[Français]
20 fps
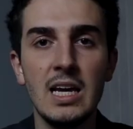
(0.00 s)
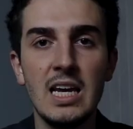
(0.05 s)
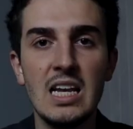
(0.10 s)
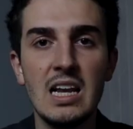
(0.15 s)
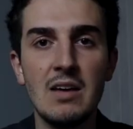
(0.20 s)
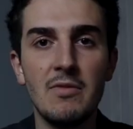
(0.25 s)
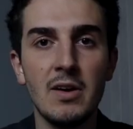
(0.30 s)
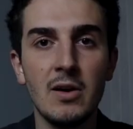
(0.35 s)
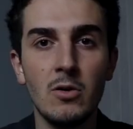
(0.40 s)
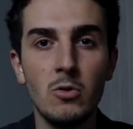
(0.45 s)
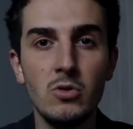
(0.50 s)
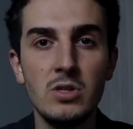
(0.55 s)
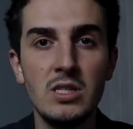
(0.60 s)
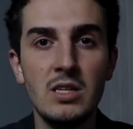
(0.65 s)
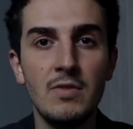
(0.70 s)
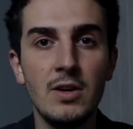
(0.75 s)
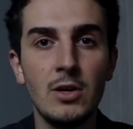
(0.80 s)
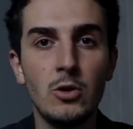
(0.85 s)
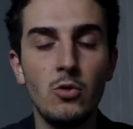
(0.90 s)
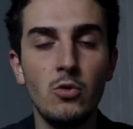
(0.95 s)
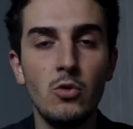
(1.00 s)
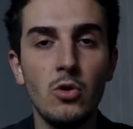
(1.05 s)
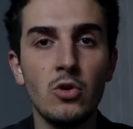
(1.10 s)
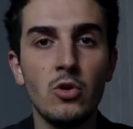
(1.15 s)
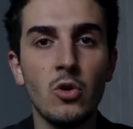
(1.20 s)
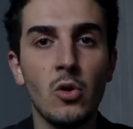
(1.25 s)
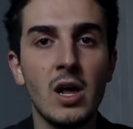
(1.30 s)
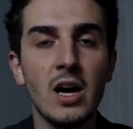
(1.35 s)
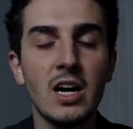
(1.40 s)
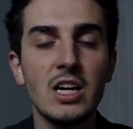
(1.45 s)
Il avait aussi vécu
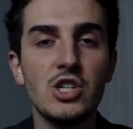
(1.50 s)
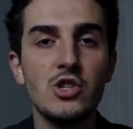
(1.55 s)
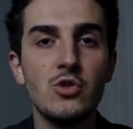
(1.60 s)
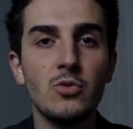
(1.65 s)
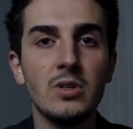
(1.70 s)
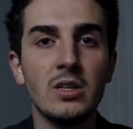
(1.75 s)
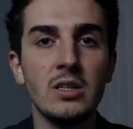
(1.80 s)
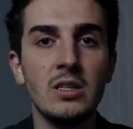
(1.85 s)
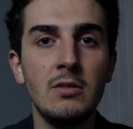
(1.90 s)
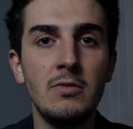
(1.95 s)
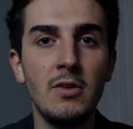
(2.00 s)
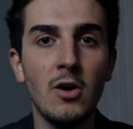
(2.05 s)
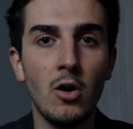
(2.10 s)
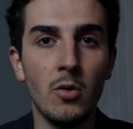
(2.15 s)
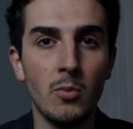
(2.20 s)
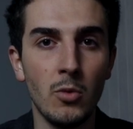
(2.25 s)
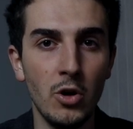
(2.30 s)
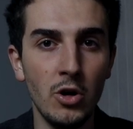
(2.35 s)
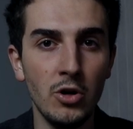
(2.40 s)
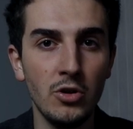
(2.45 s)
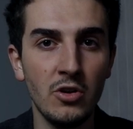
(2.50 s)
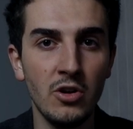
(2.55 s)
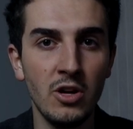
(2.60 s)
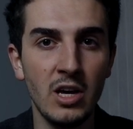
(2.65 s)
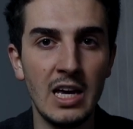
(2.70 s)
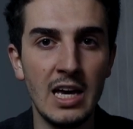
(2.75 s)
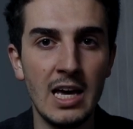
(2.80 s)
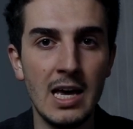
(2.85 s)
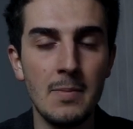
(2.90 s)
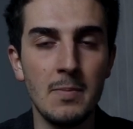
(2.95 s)
dans la région des différents meurtres,
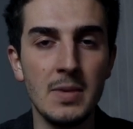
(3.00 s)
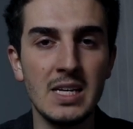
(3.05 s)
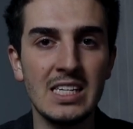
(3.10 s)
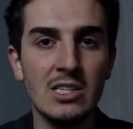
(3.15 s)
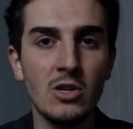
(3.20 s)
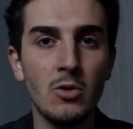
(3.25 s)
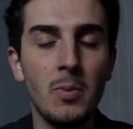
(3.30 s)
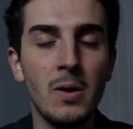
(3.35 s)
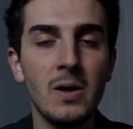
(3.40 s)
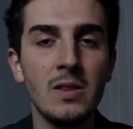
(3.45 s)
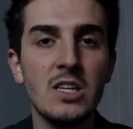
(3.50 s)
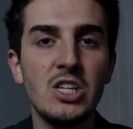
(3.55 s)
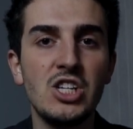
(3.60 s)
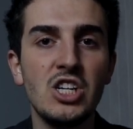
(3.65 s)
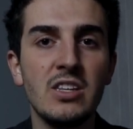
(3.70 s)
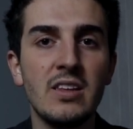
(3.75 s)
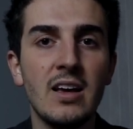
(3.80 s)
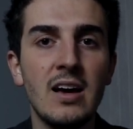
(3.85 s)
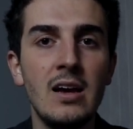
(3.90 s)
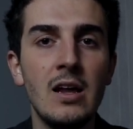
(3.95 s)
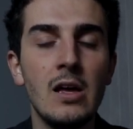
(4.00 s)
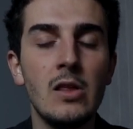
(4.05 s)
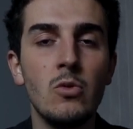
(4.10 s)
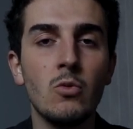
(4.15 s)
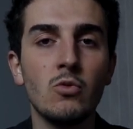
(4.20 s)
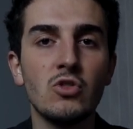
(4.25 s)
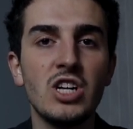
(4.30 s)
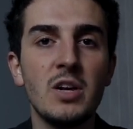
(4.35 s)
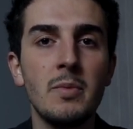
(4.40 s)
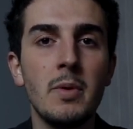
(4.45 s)
mais ses empreintes digitales
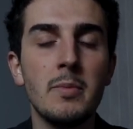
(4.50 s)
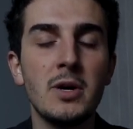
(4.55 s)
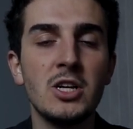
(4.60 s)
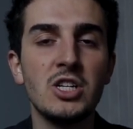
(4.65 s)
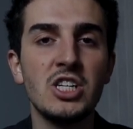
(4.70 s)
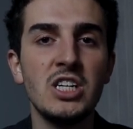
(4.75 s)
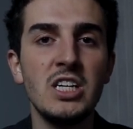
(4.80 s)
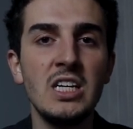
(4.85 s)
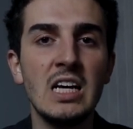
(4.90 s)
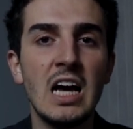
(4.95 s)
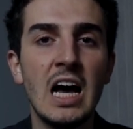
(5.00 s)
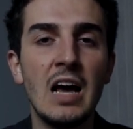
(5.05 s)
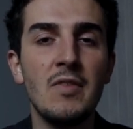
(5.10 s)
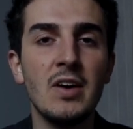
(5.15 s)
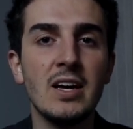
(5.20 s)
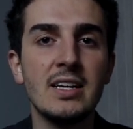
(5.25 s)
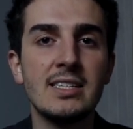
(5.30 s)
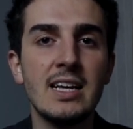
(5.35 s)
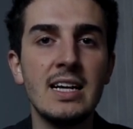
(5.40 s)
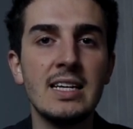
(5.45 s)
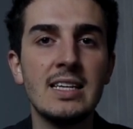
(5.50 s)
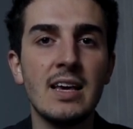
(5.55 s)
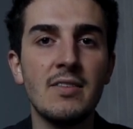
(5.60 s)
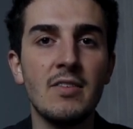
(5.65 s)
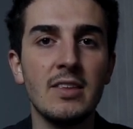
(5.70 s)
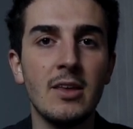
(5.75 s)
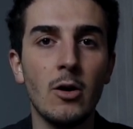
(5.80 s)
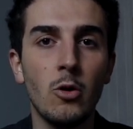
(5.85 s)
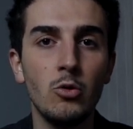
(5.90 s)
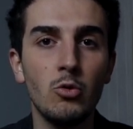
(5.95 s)
n'ont jamais matché avec celles qui
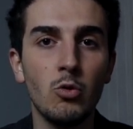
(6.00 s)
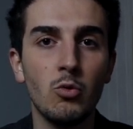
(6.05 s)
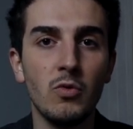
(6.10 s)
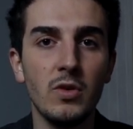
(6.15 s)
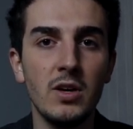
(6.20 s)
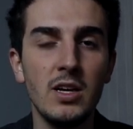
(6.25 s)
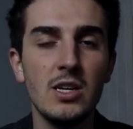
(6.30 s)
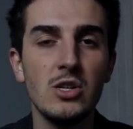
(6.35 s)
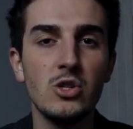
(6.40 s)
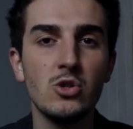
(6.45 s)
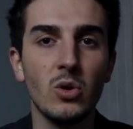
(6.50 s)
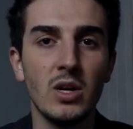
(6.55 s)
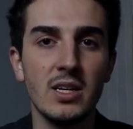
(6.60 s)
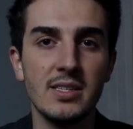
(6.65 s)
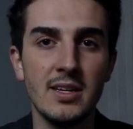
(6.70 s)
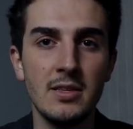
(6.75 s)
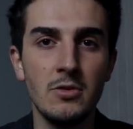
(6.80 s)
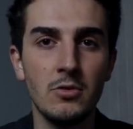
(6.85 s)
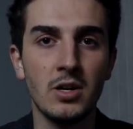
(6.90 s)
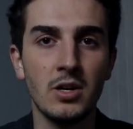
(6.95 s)
avaient été retrouvées sur les scènes